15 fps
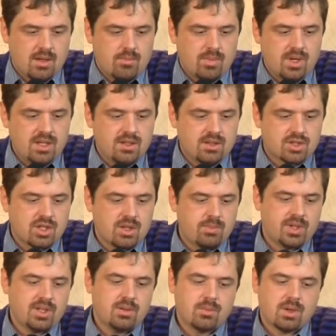Мы должны
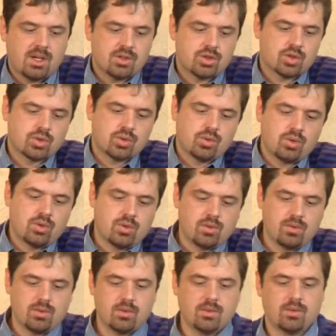понимать, что
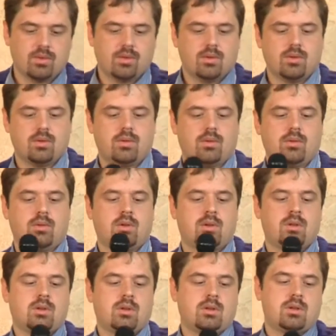
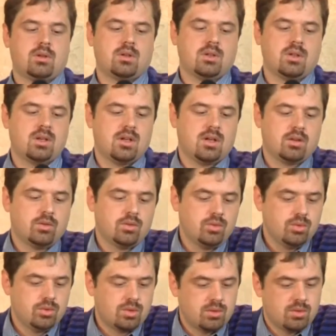э,
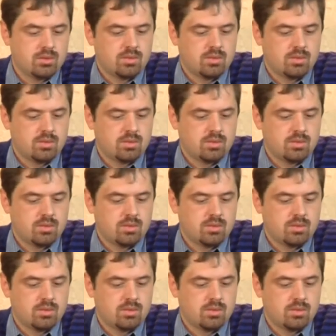галут,